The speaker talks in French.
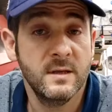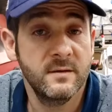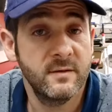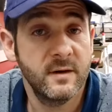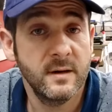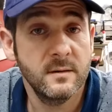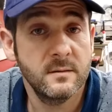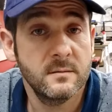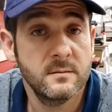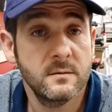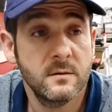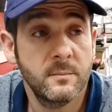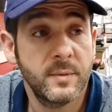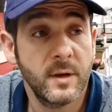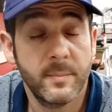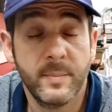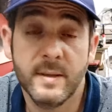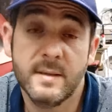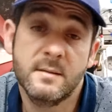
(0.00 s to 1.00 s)
y va, on
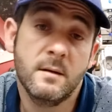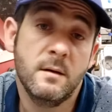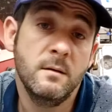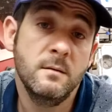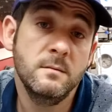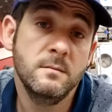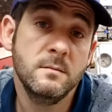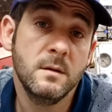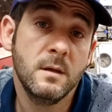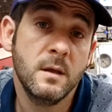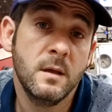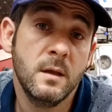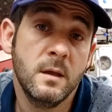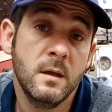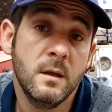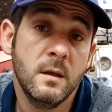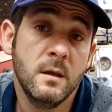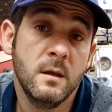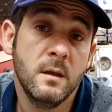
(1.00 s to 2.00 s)
perd pas de temps
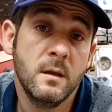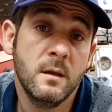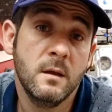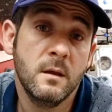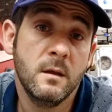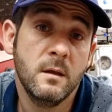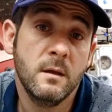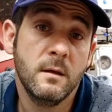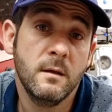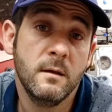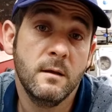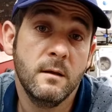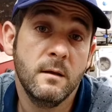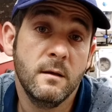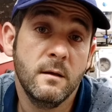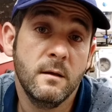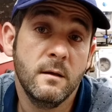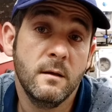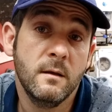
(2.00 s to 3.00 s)

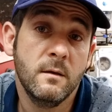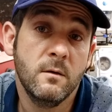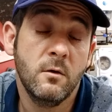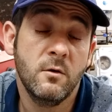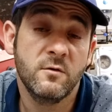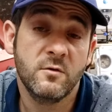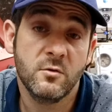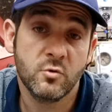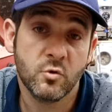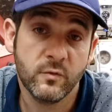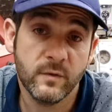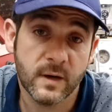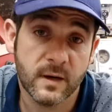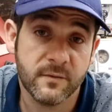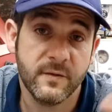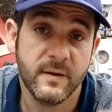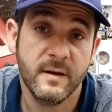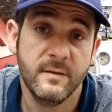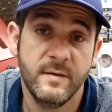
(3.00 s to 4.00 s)
et on se retrouve à
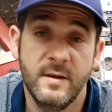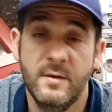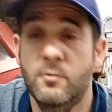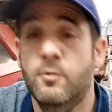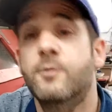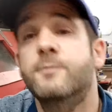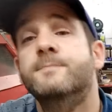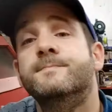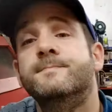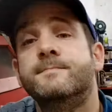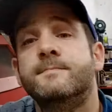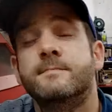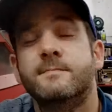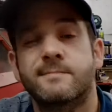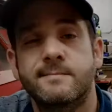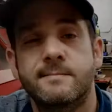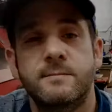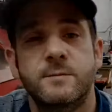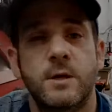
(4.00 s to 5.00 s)
la fin de la vidéo.
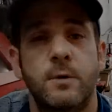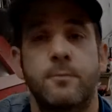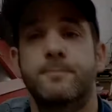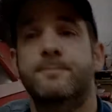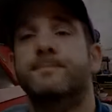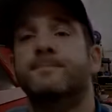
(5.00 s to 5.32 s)
Ciao